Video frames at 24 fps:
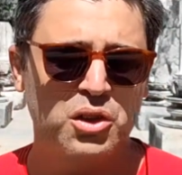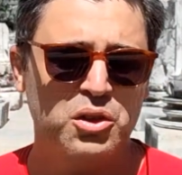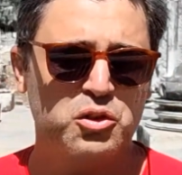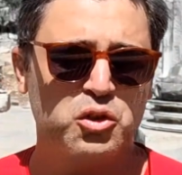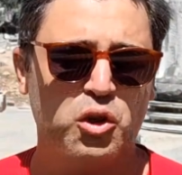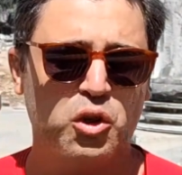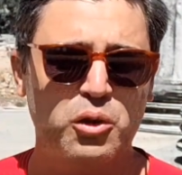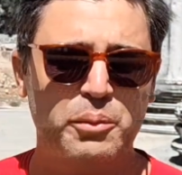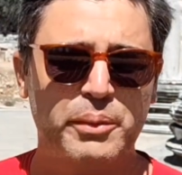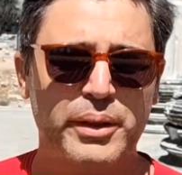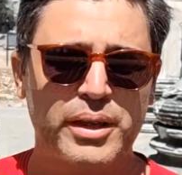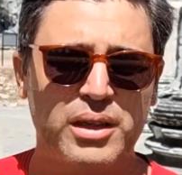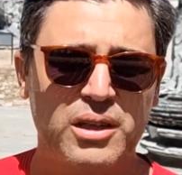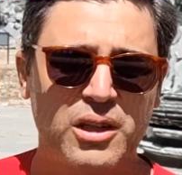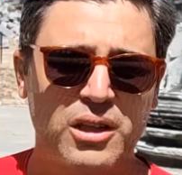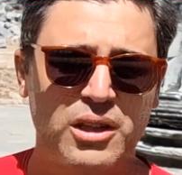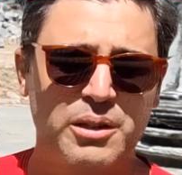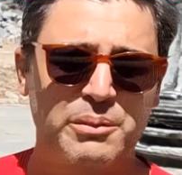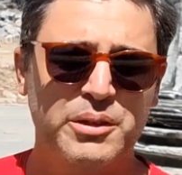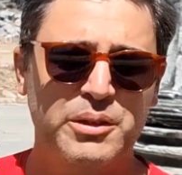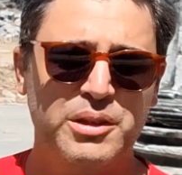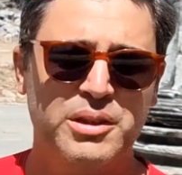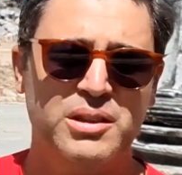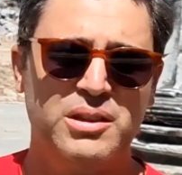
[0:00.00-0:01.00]
Sol
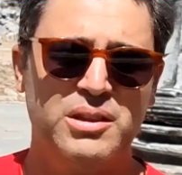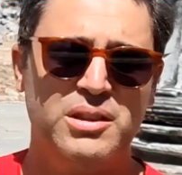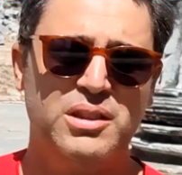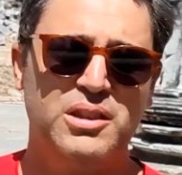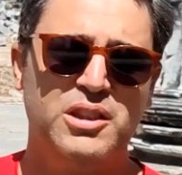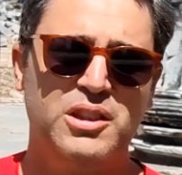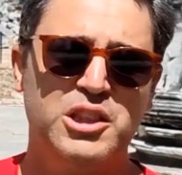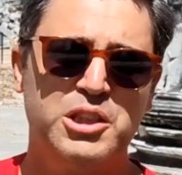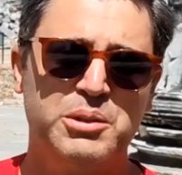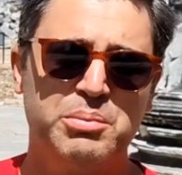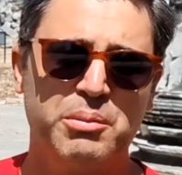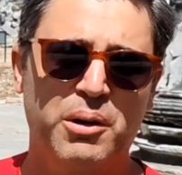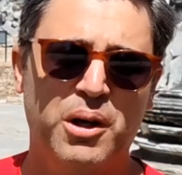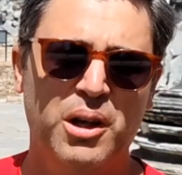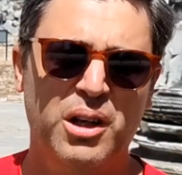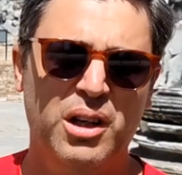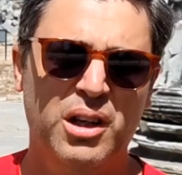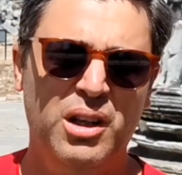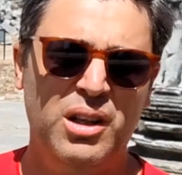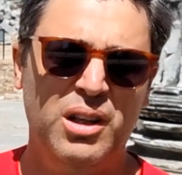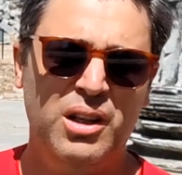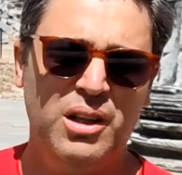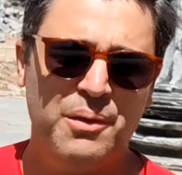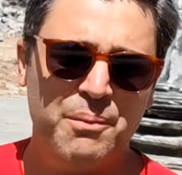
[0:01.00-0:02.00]
beklerimiz
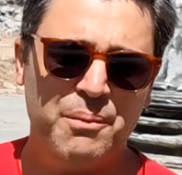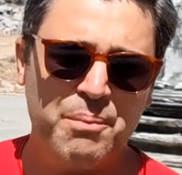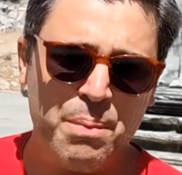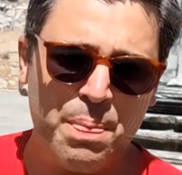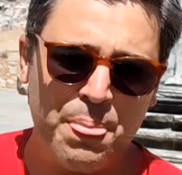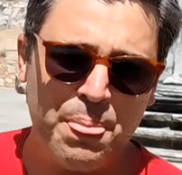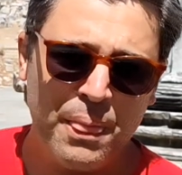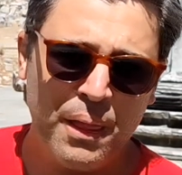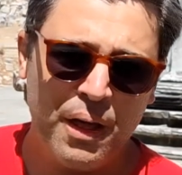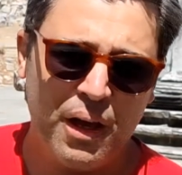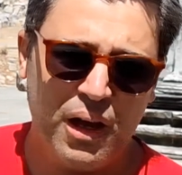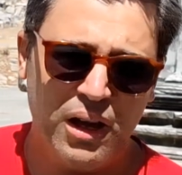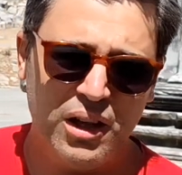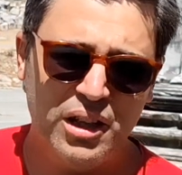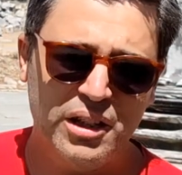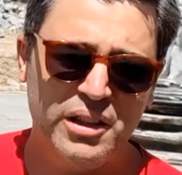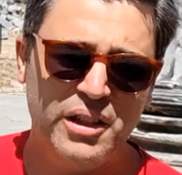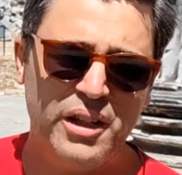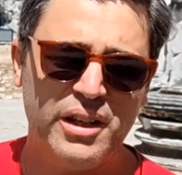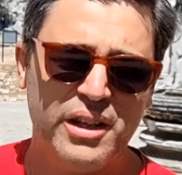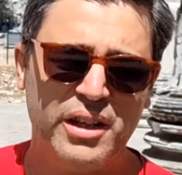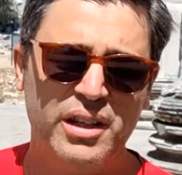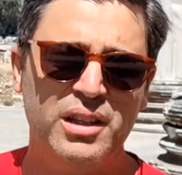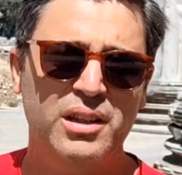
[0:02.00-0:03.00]
İsmail,
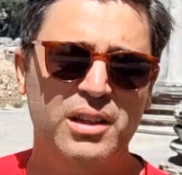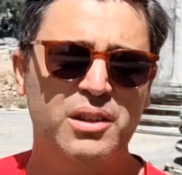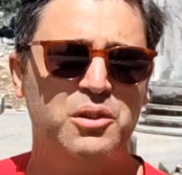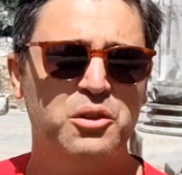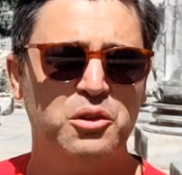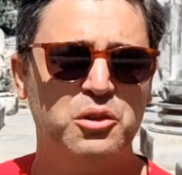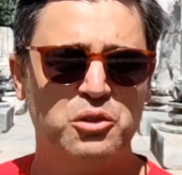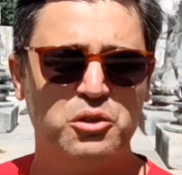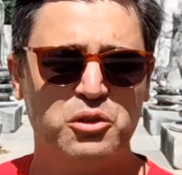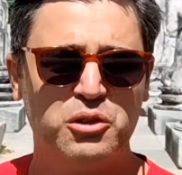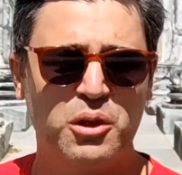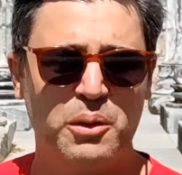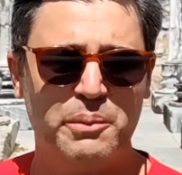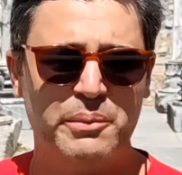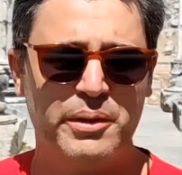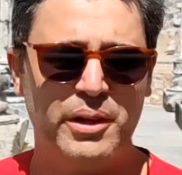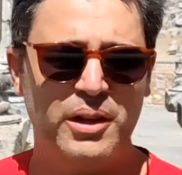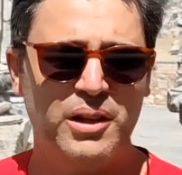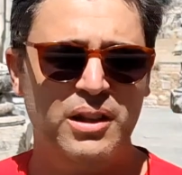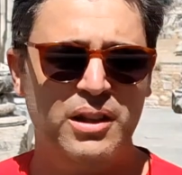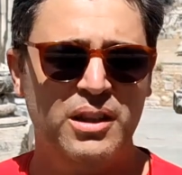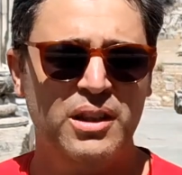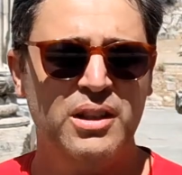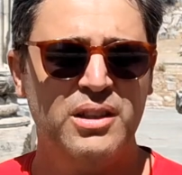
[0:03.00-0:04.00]
Ali Dere, Yunus
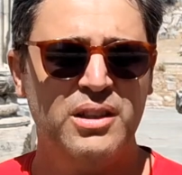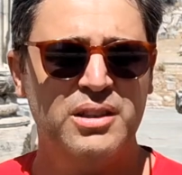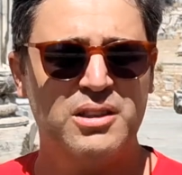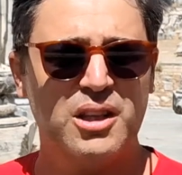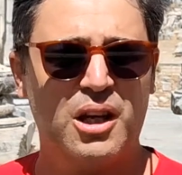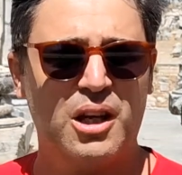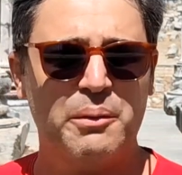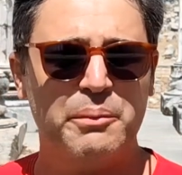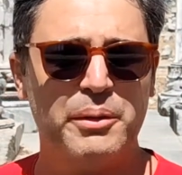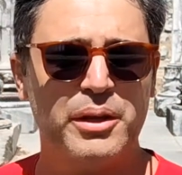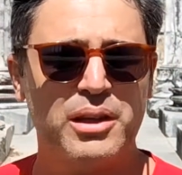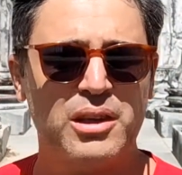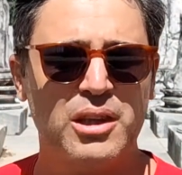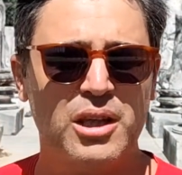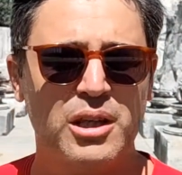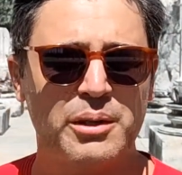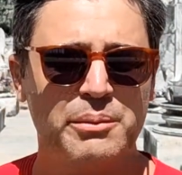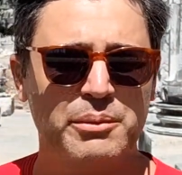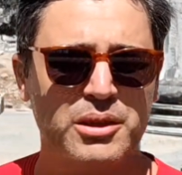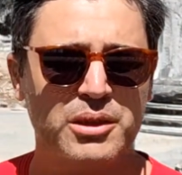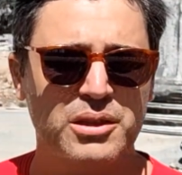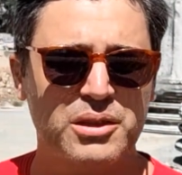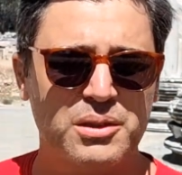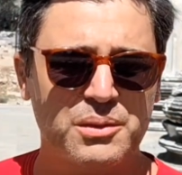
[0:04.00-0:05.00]
Emre. Sağ
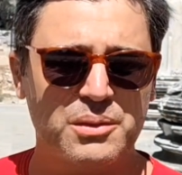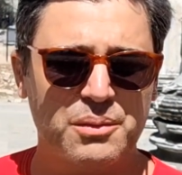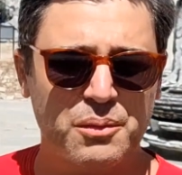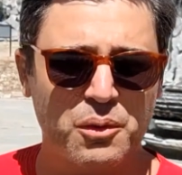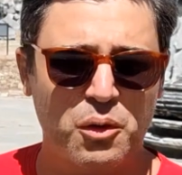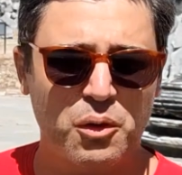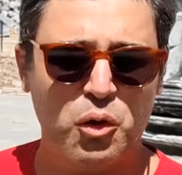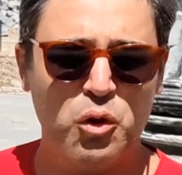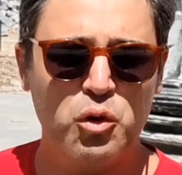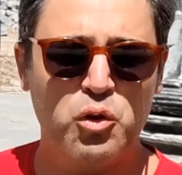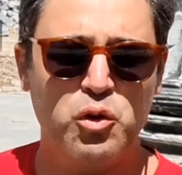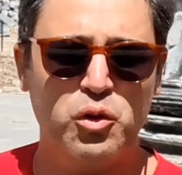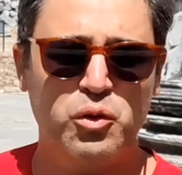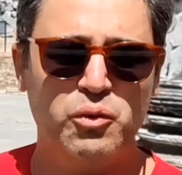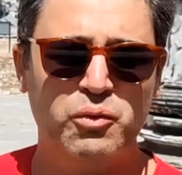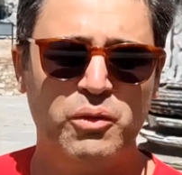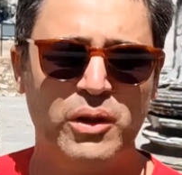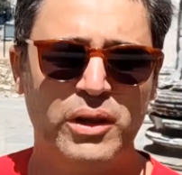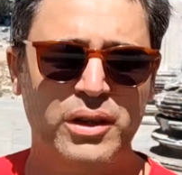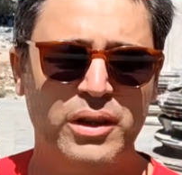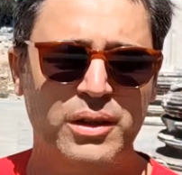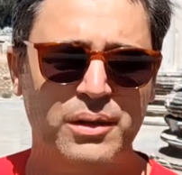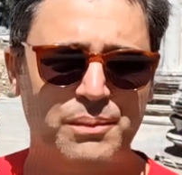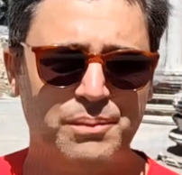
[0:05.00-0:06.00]
beklerimiz Ogün
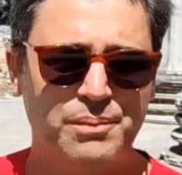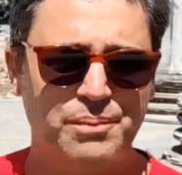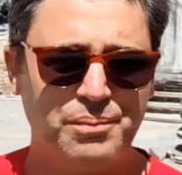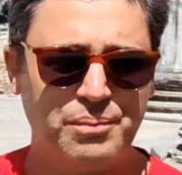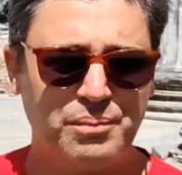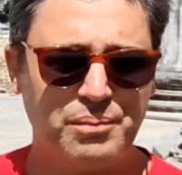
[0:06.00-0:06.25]
ve